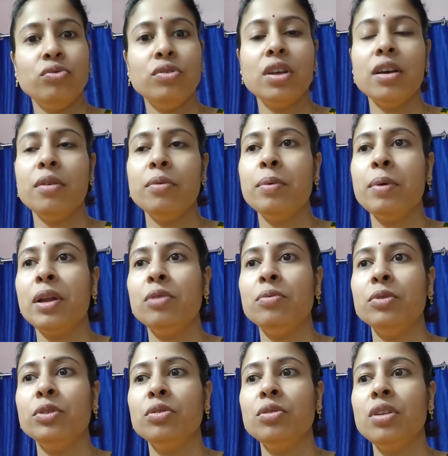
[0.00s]
পাটাটা
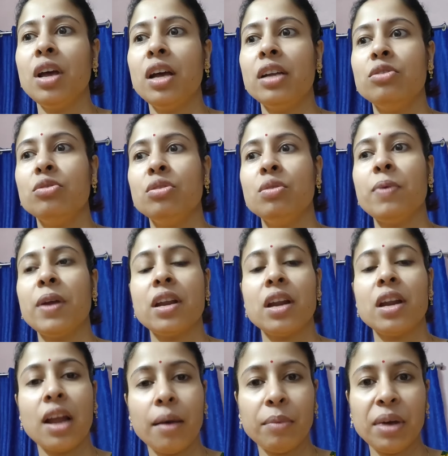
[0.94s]
ধুতে হবে ভালো মতন
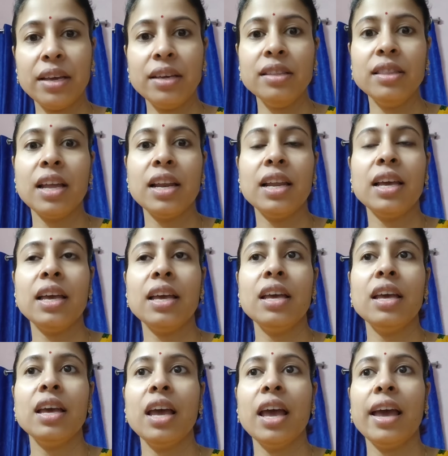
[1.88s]
আর যদি পাটা নামাই
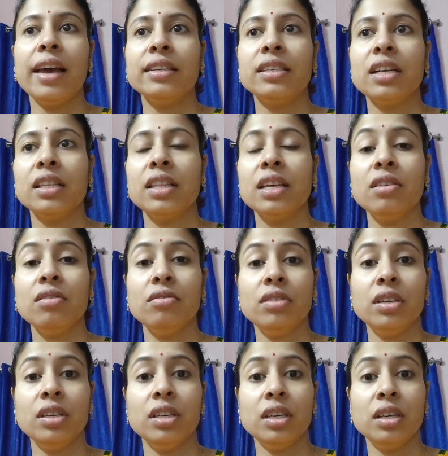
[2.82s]
তাহলে
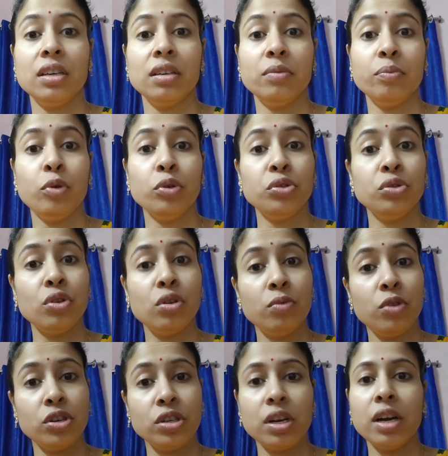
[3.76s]
একসাথে ওই
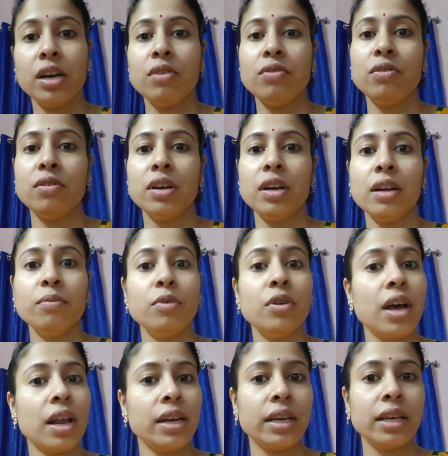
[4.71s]
পোস্তর
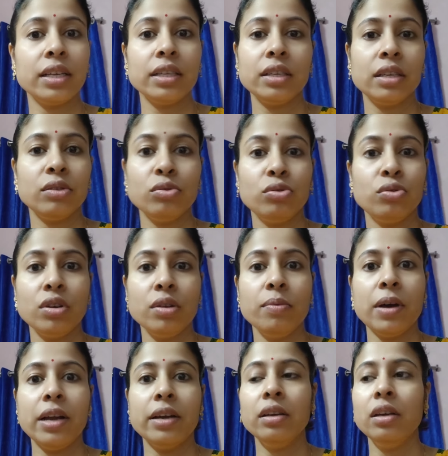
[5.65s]
মশলাটাও করে রাখবো কালকে
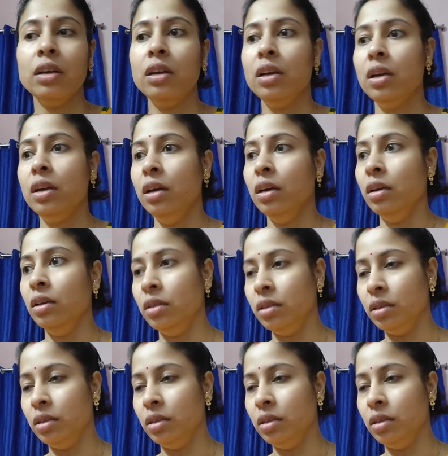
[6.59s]
যেহেতু শনিবার